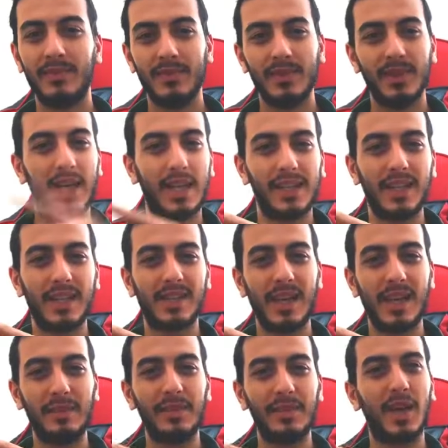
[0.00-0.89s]
Herkese
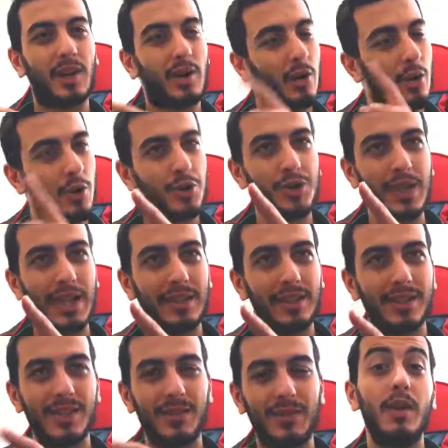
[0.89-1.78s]
selamlar. Hoş
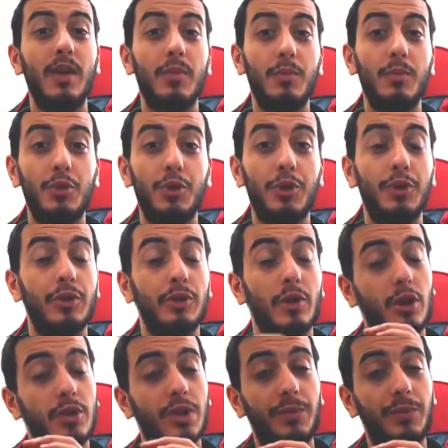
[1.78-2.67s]
geldiniz efendim. Bugün
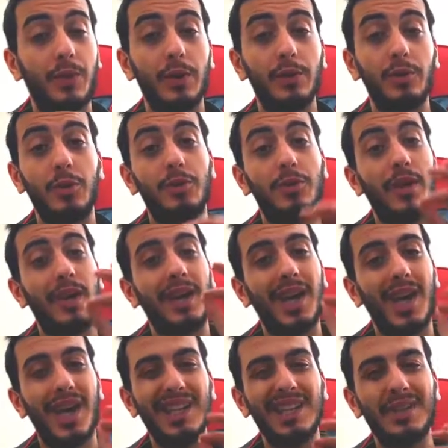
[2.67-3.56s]
Persephone 4'te
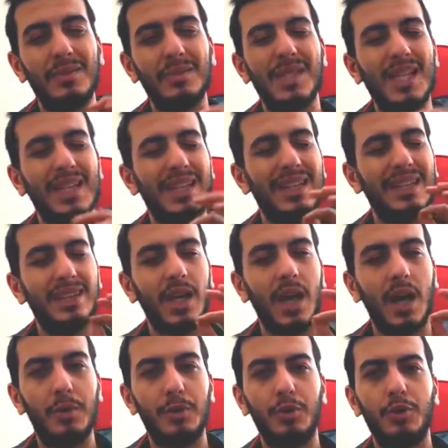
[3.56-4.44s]
kaldığımız yerden
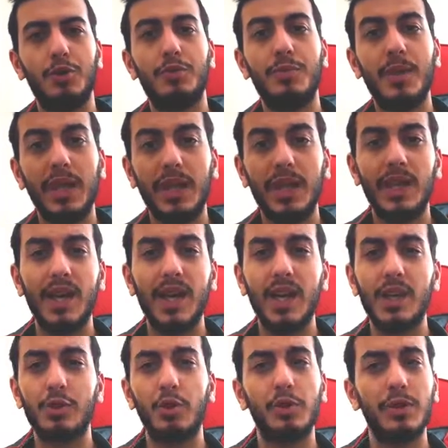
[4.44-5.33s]
devam ediyoruz. Peki
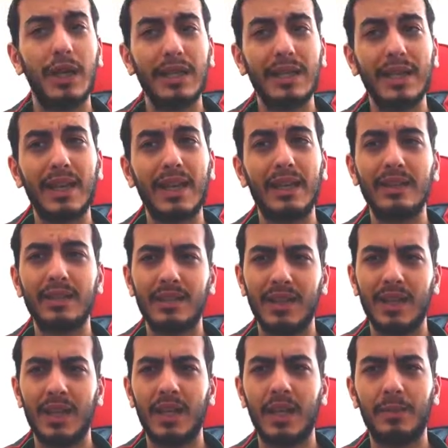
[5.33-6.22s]
en son nerede kaldık?
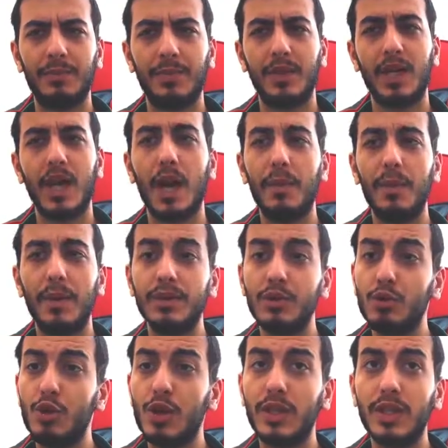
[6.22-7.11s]
Neler yaptık? Hemen
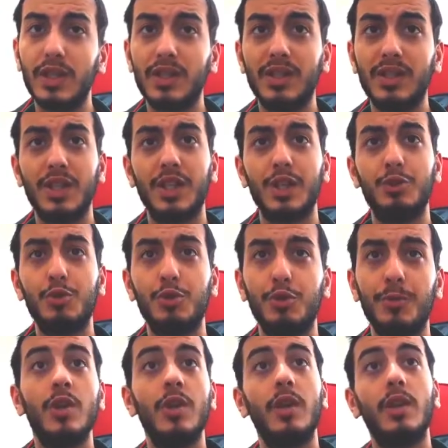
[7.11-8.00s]
üzerinden kısaca
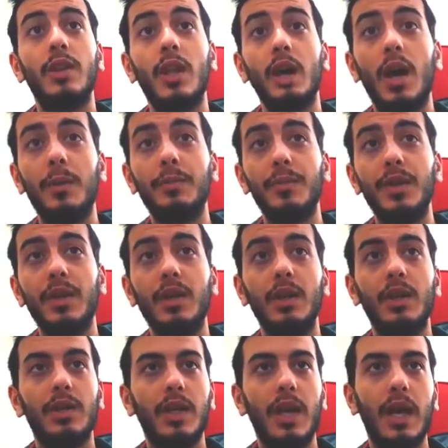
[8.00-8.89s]
geçiyorum. Ne yaptık?
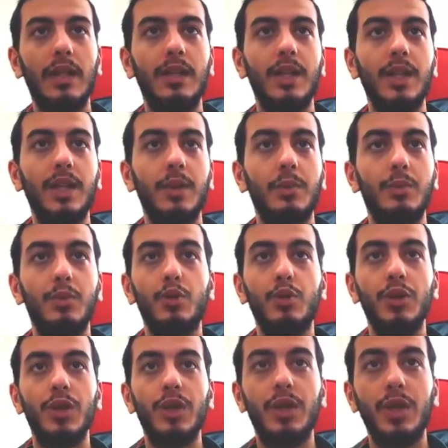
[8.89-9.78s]
Geldik
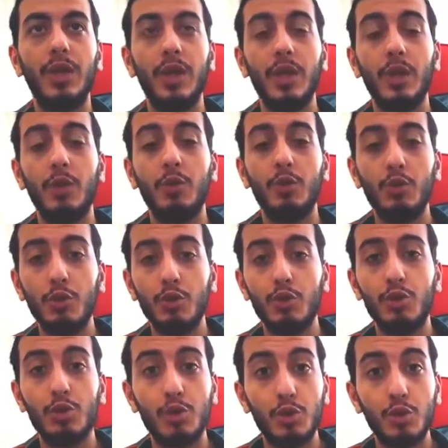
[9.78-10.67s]
buradaki
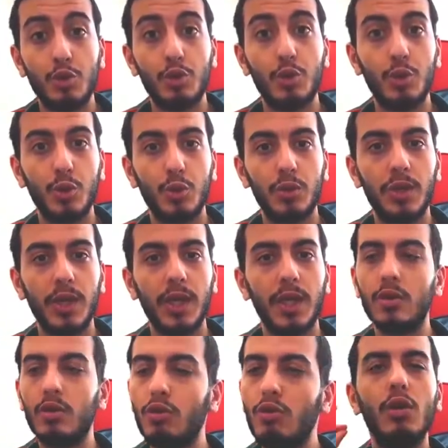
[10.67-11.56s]
3 küçük
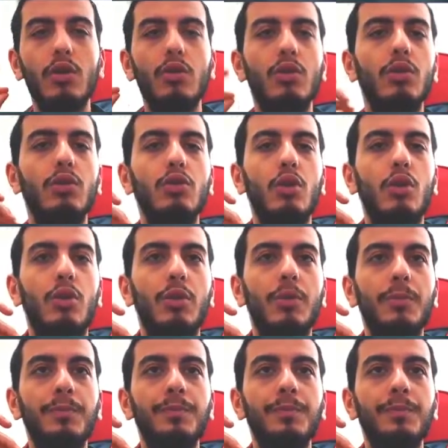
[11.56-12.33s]
ülkeyi yuttuk.